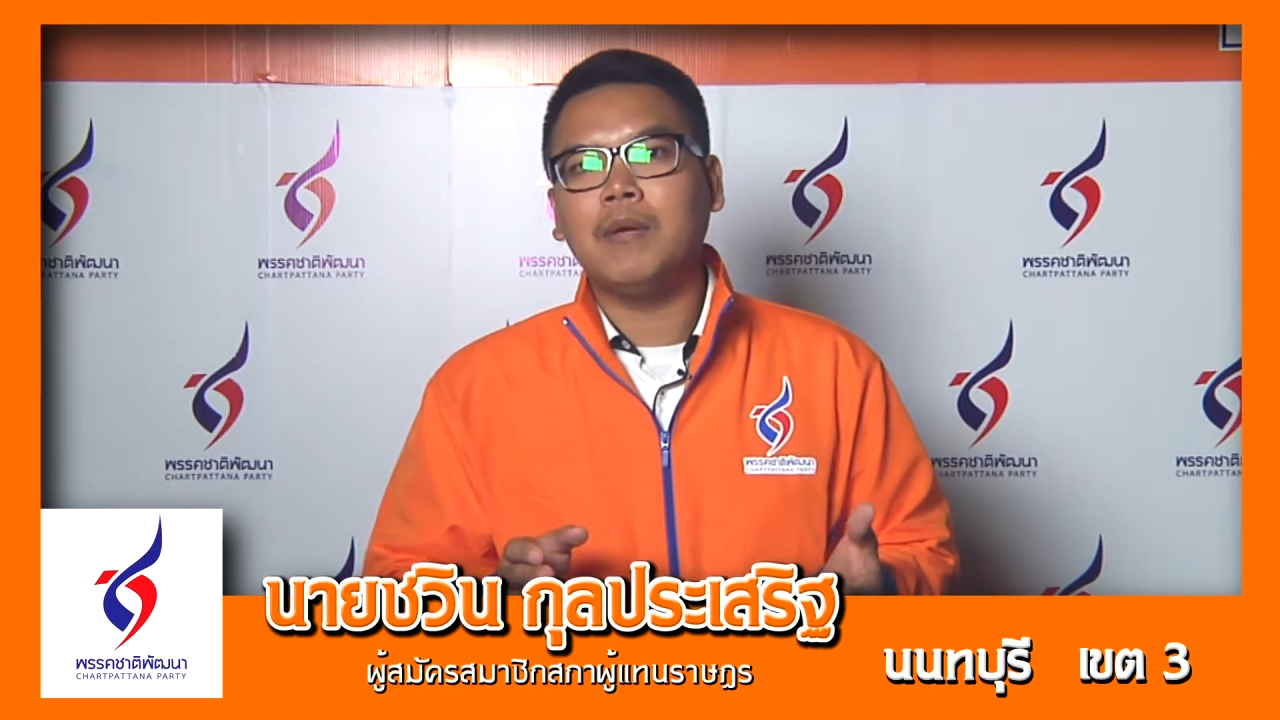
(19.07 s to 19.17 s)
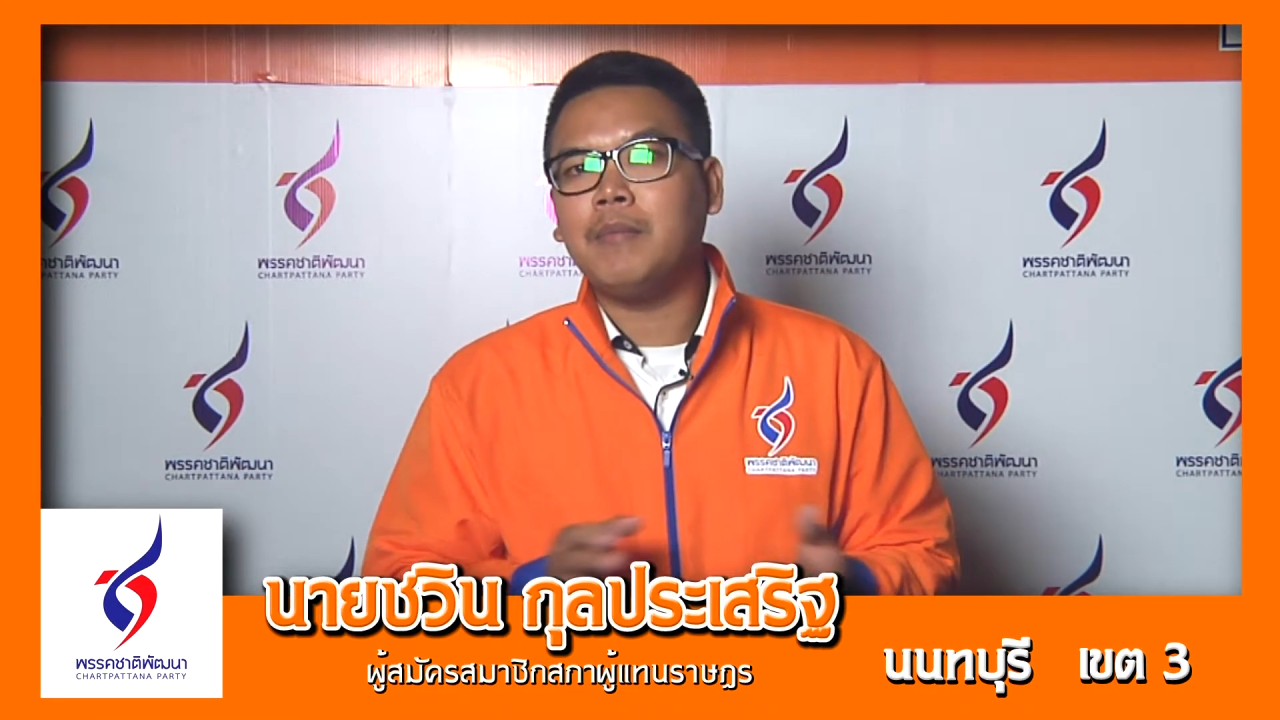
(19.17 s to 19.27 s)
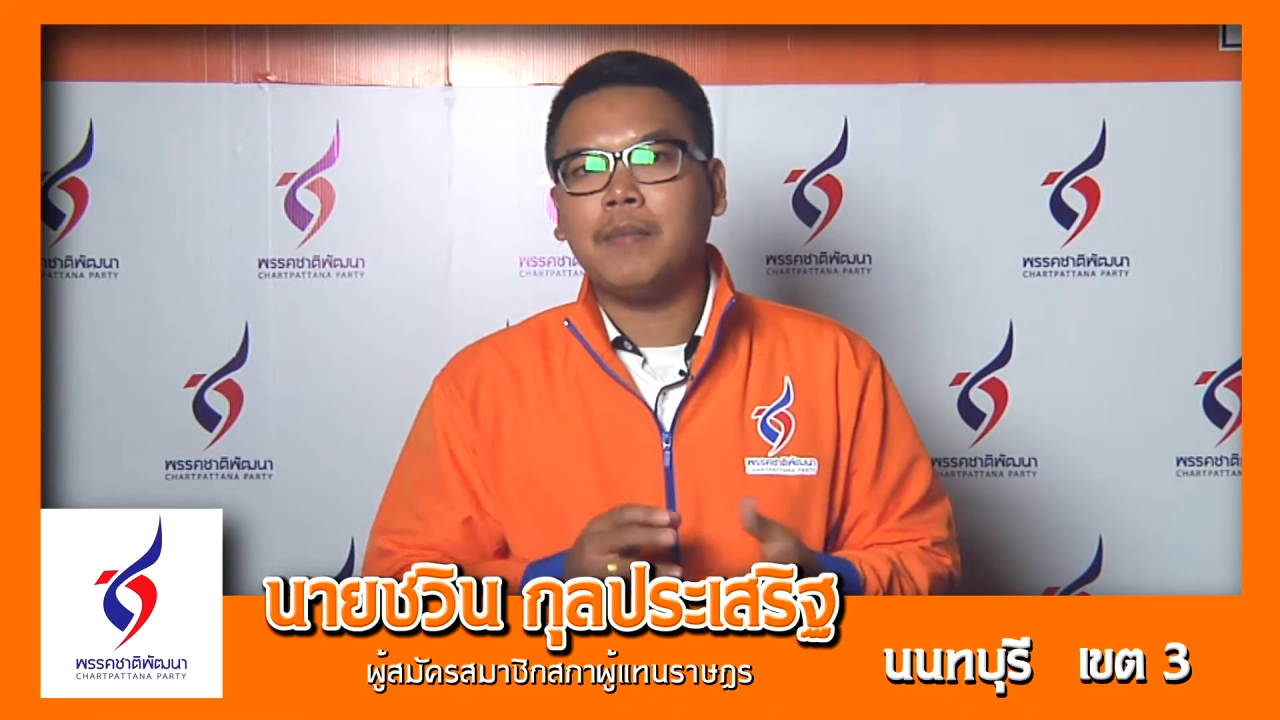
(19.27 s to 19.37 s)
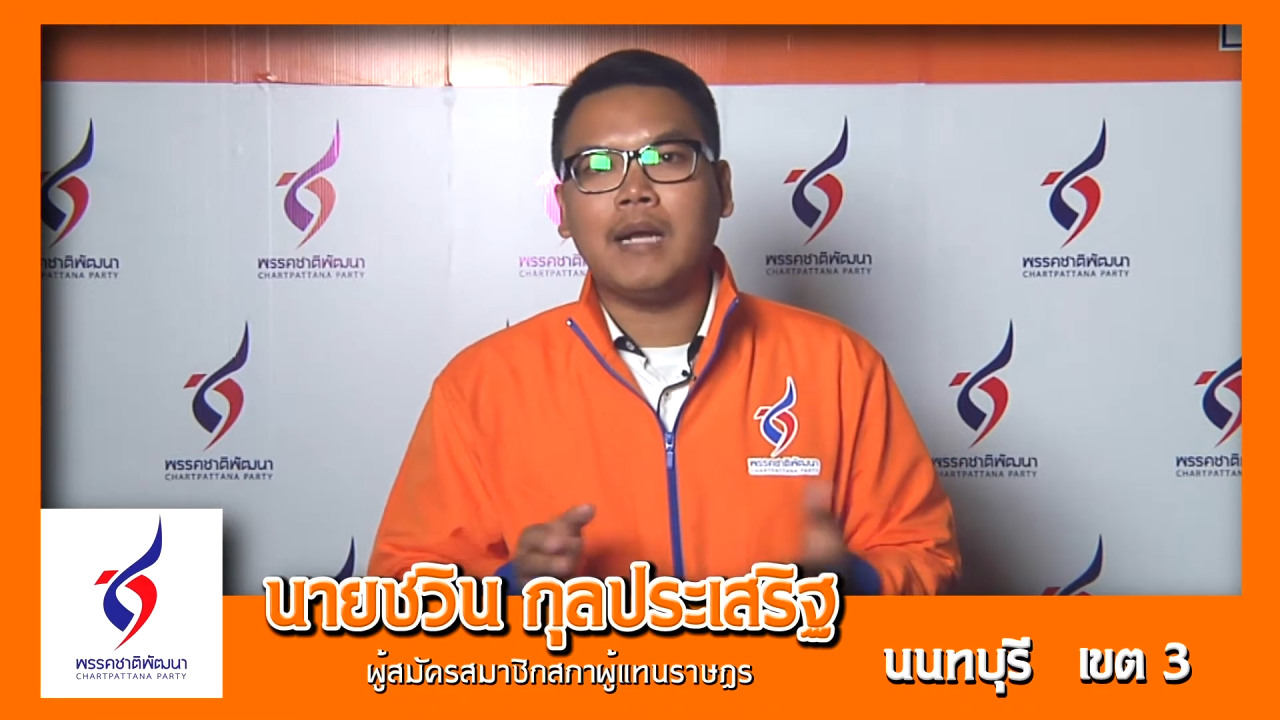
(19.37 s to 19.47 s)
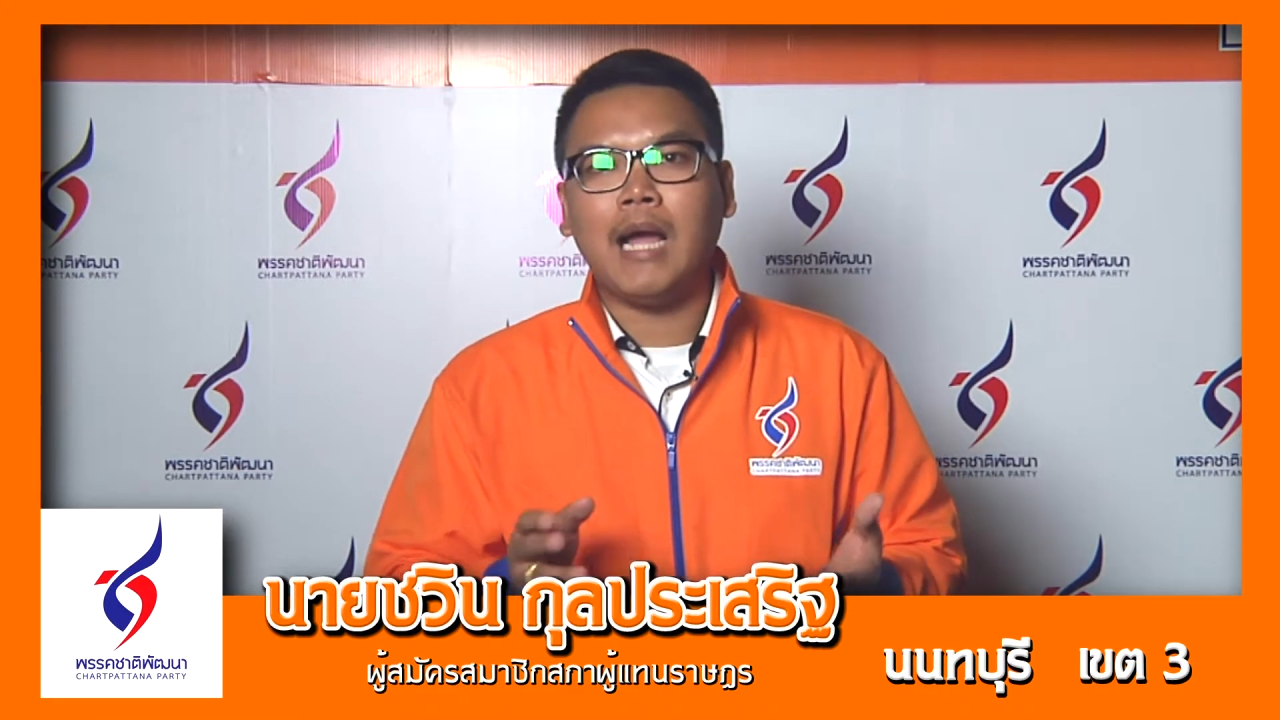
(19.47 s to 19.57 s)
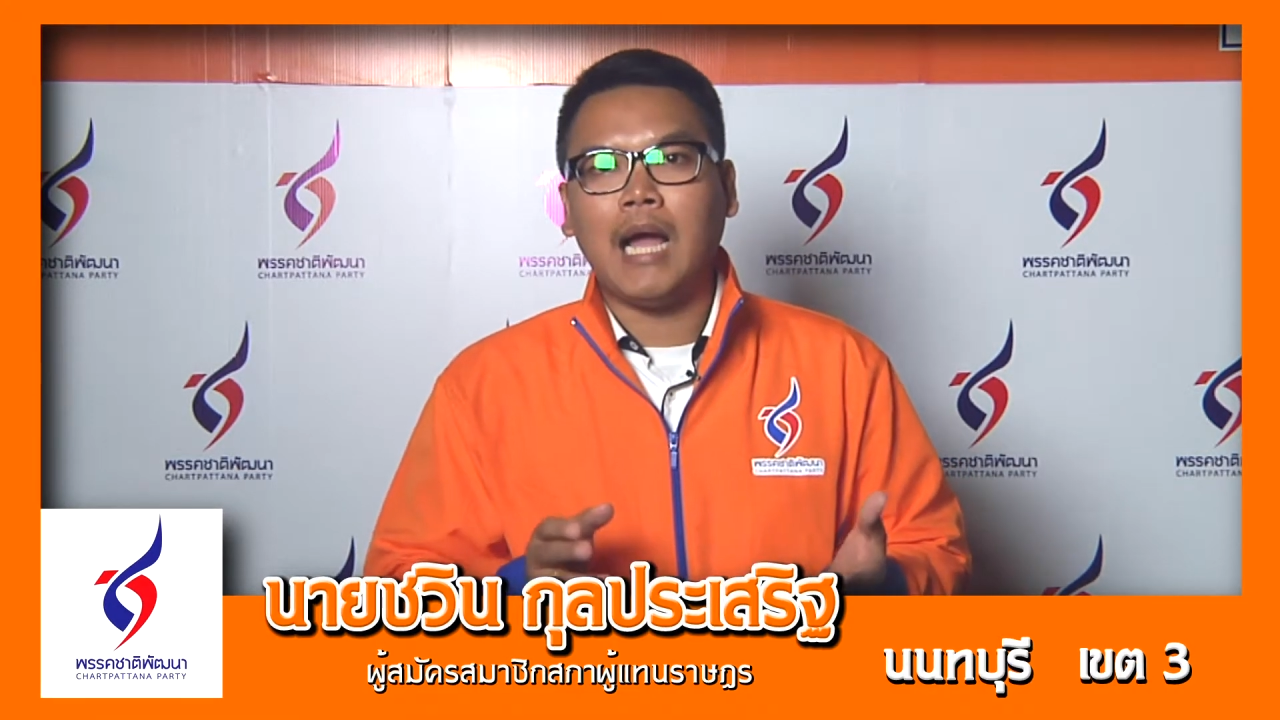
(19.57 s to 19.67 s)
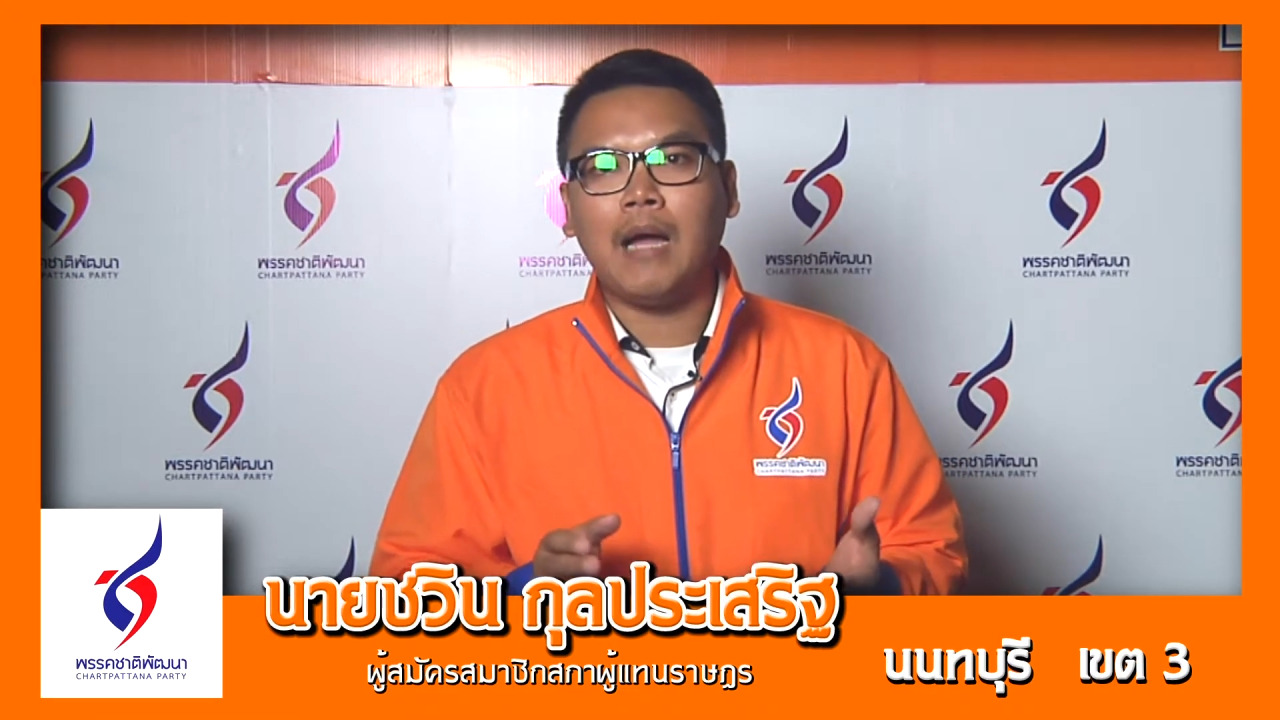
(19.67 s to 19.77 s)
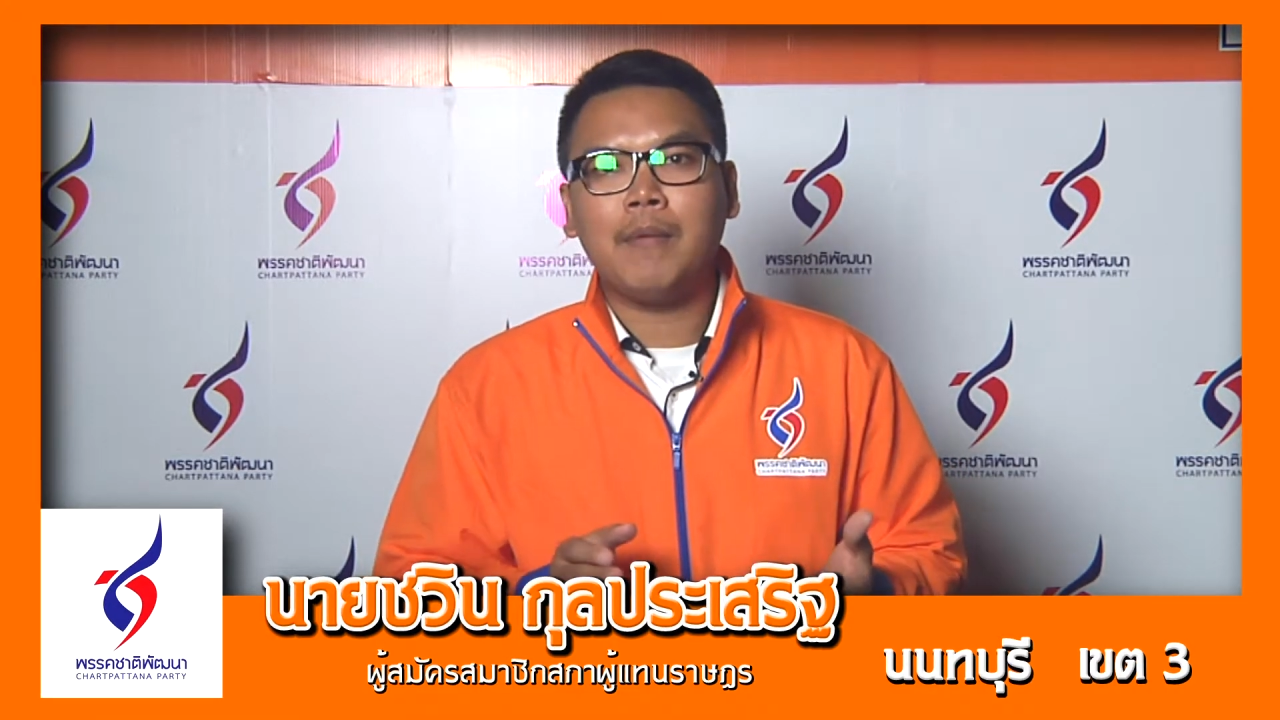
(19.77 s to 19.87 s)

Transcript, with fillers: ไม่มีปัญหา